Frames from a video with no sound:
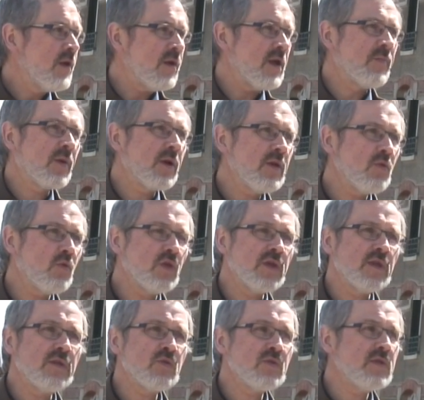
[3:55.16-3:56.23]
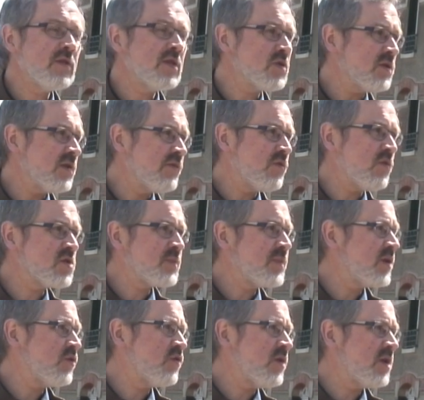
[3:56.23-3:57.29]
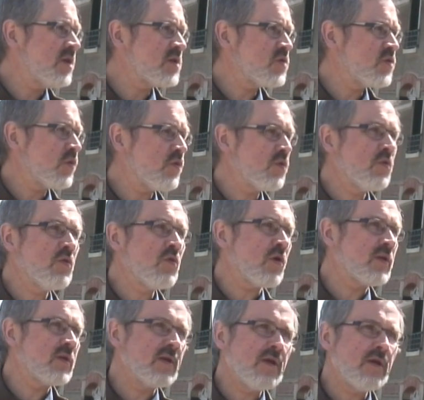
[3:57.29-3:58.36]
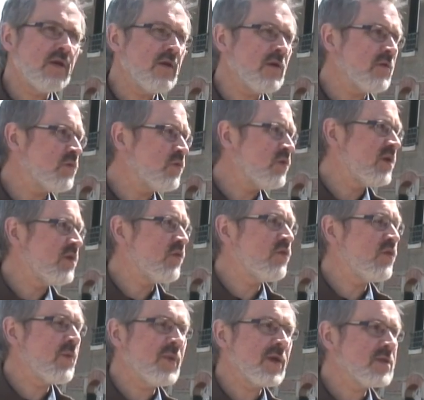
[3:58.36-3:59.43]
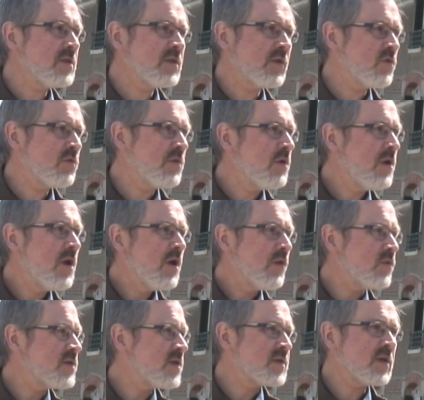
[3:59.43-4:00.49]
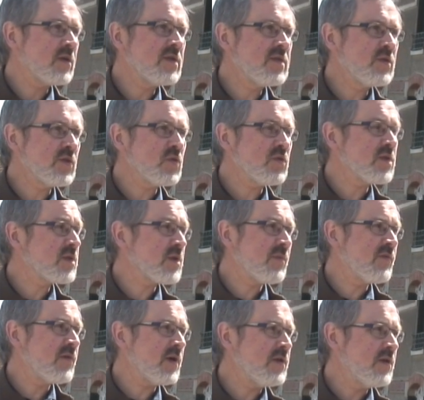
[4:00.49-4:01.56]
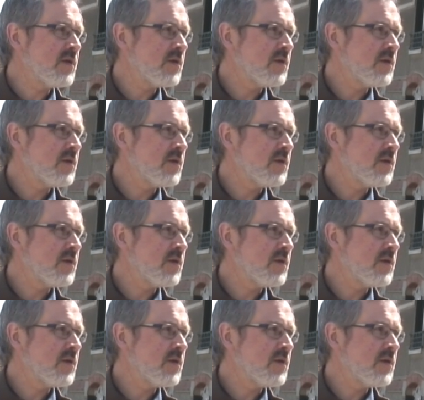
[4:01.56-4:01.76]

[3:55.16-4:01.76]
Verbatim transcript: Et après, donc, il y a aussi des gens qui vont spéculer sur euh, leurs terres, qui vont vouloir partir directement. C'est les situations sont extrêmement variées.